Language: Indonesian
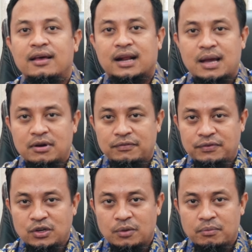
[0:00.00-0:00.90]
rekaman
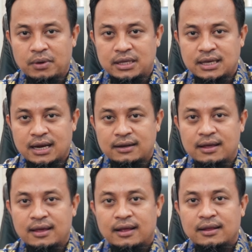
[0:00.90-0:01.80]
video
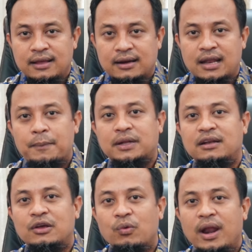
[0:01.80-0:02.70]
pembelajaran yang
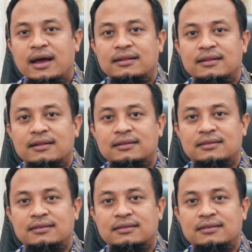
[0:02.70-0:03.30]
dapat diulang